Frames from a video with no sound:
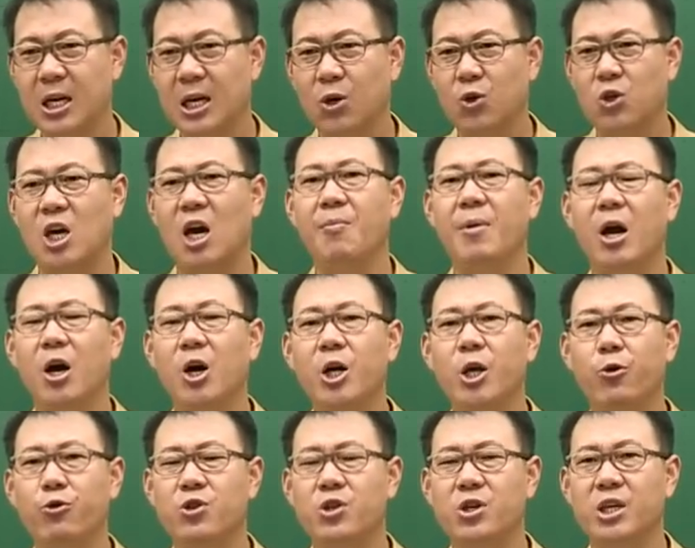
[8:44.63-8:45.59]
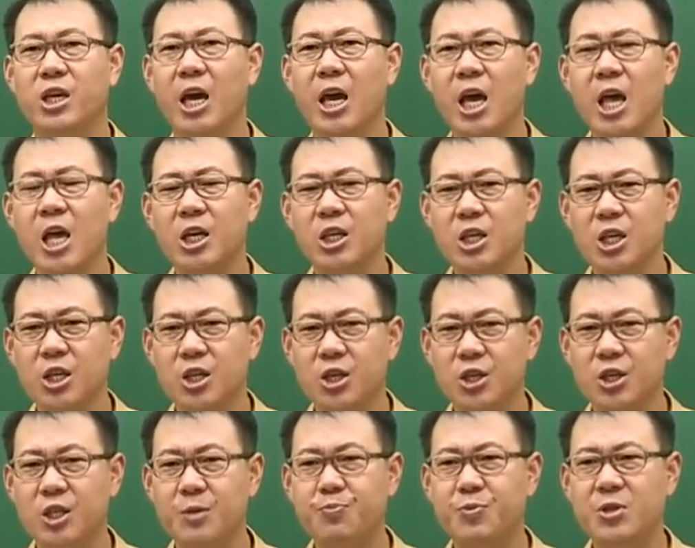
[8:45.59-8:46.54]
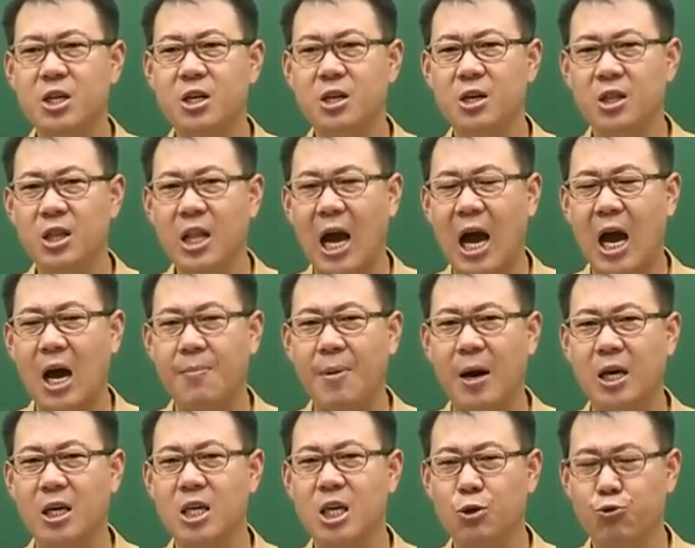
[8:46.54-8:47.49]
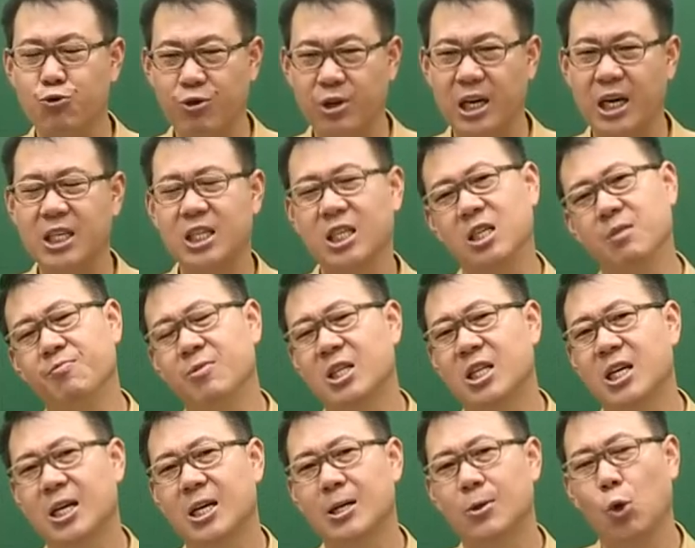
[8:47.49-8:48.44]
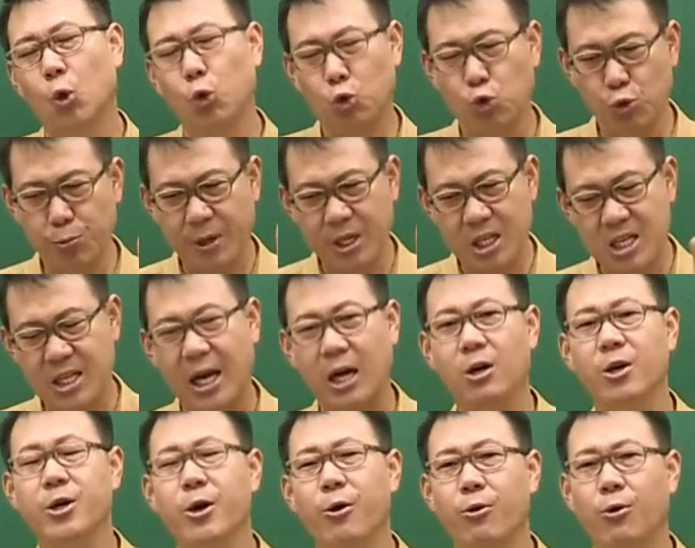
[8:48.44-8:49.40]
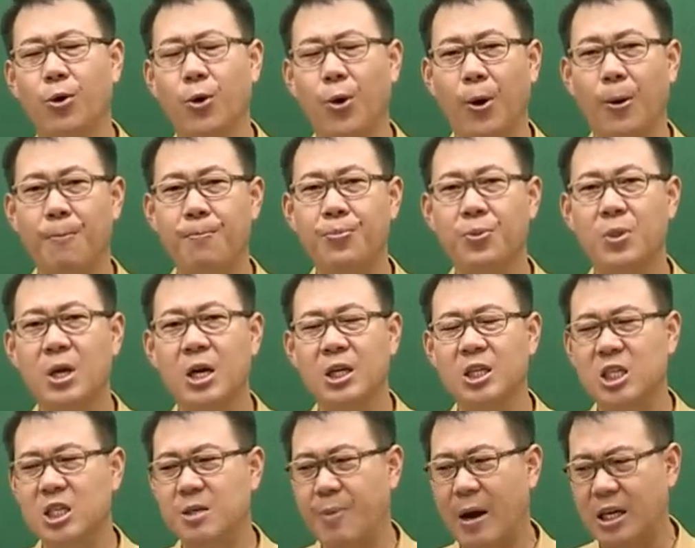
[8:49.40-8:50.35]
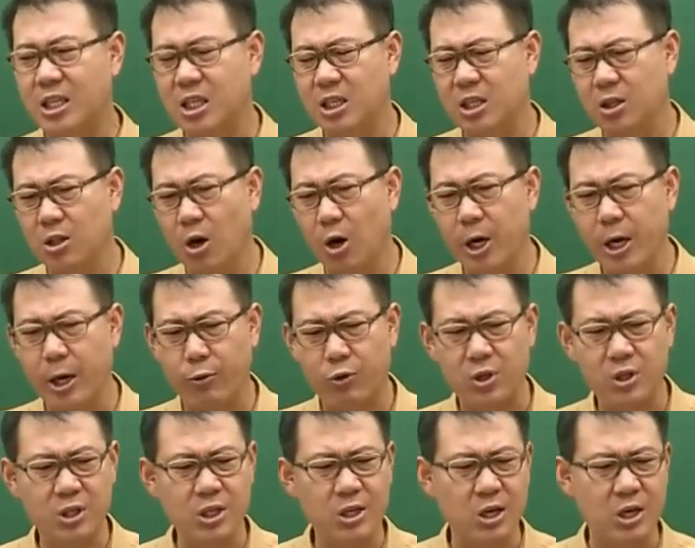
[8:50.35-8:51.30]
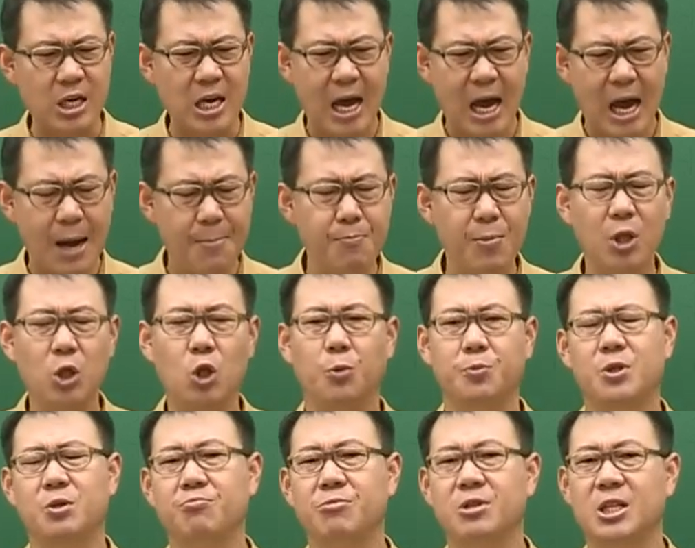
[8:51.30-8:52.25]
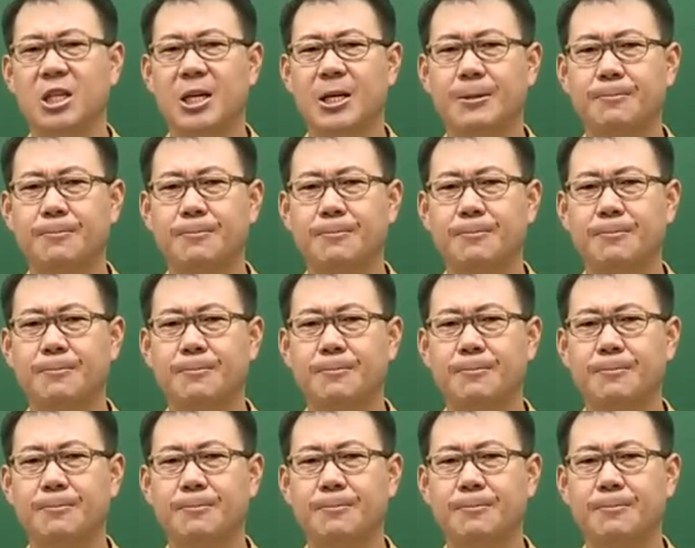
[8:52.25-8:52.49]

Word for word: 그 다음에 어려웠던 게 2017년 하반기 국가직입니다. 요 두 번이 딱 어려웠고 지방직은 어려웠던 적이 한 번도 없습니다.